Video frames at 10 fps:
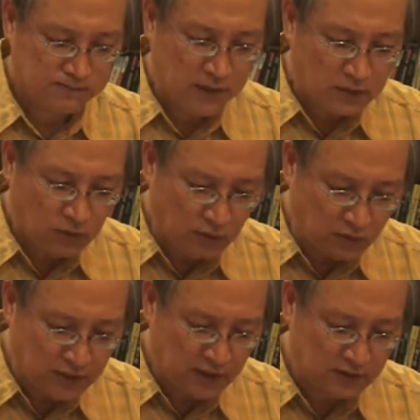拜过
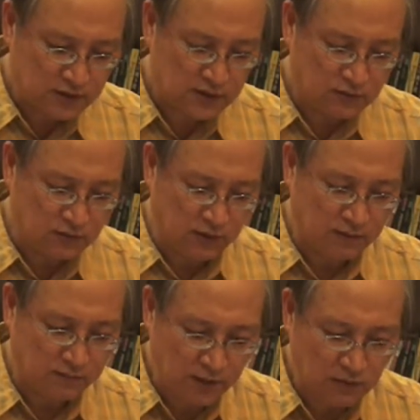偶像的器物
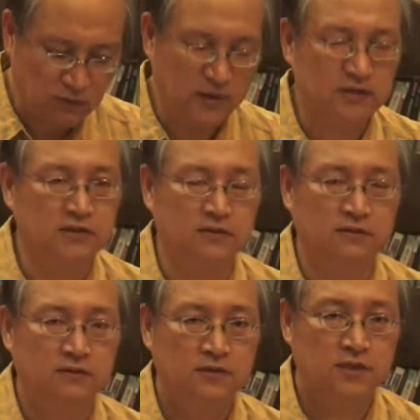没有关
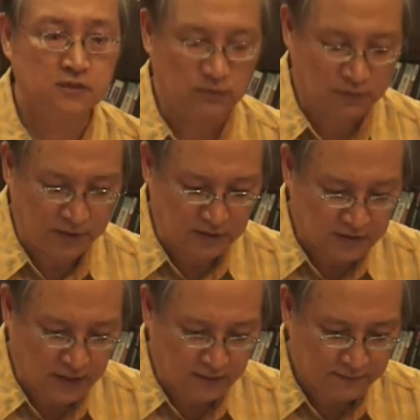系，视为平
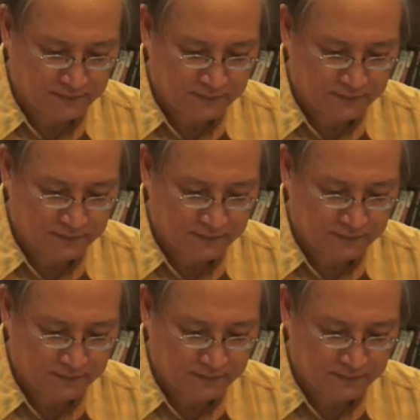常。